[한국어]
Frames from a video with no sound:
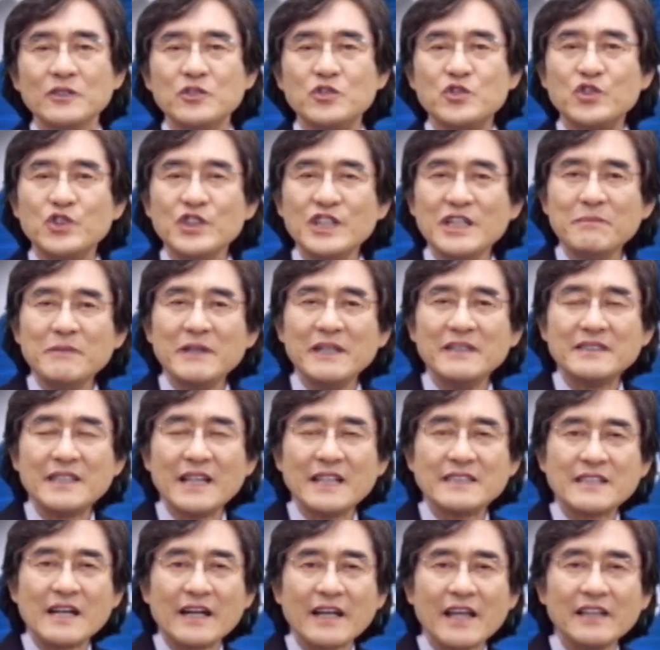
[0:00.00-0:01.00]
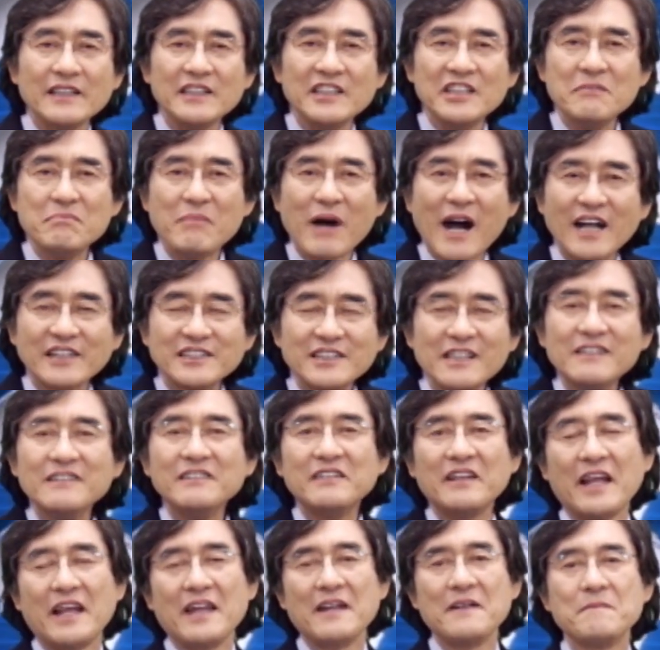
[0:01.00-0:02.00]
주님이 세상에
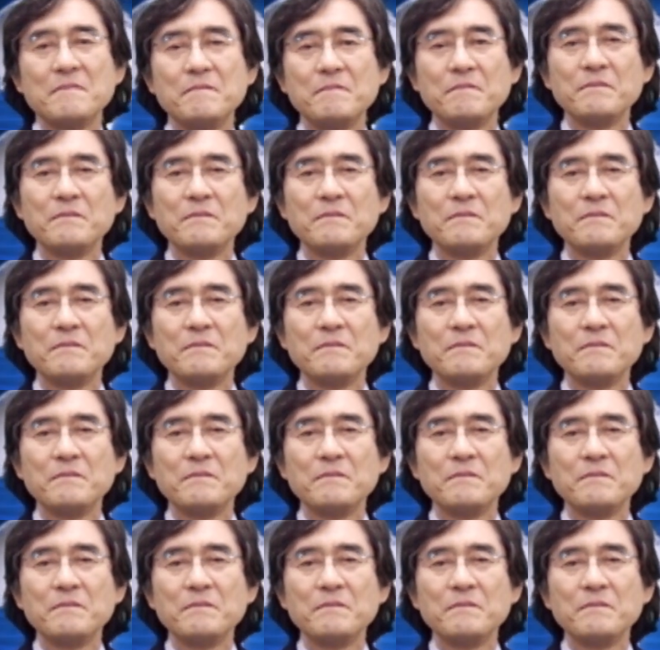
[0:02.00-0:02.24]
임하실 때,